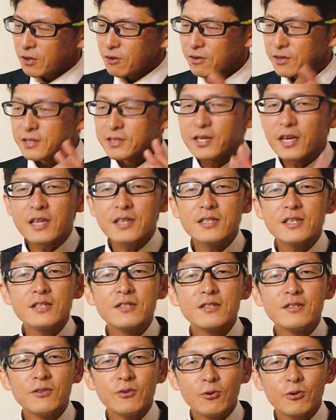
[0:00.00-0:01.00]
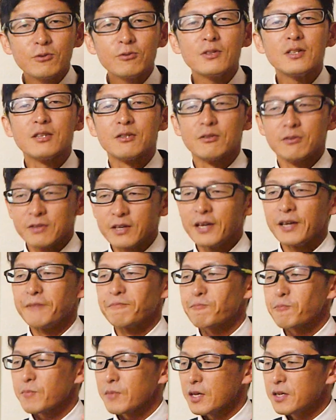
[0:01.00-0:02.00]
これ先日のことなの
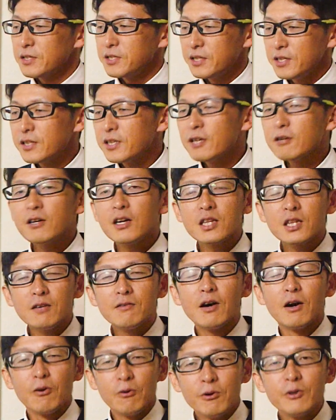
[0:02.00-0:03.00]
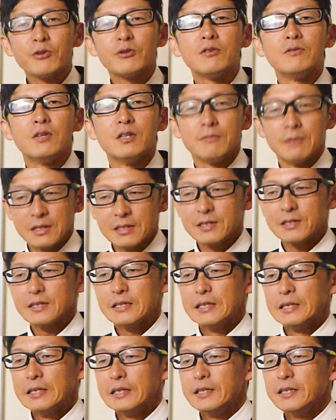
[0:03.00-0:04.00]
で知ってる方は多いと思います
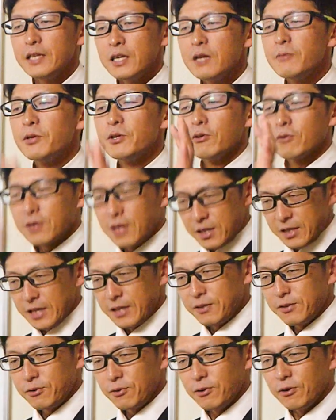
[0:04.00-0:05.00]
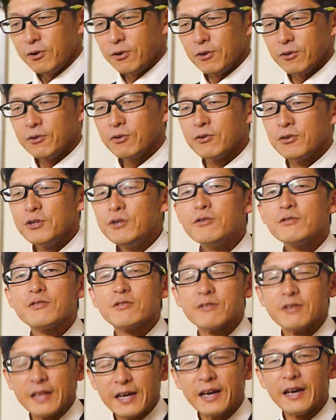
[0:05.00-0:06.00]
テレビとかネットの
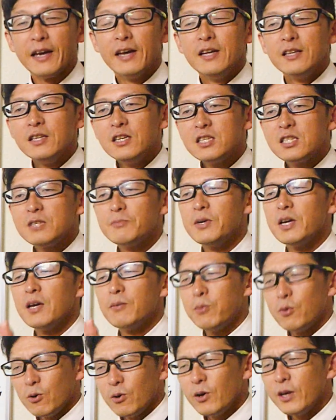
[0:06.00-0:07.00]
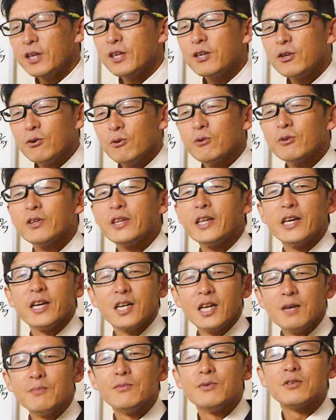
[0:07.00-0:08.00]
ニュースで日米貿易協定
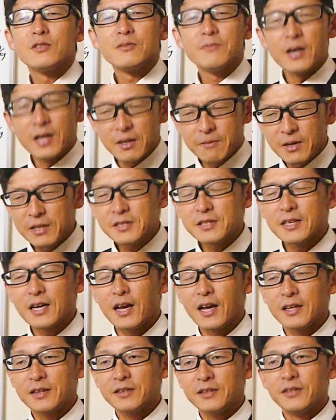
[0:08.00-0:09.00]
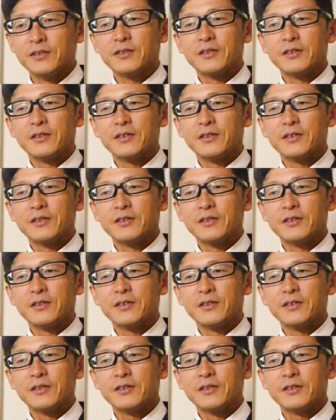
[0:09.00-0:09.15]
が結ばれましたって言っ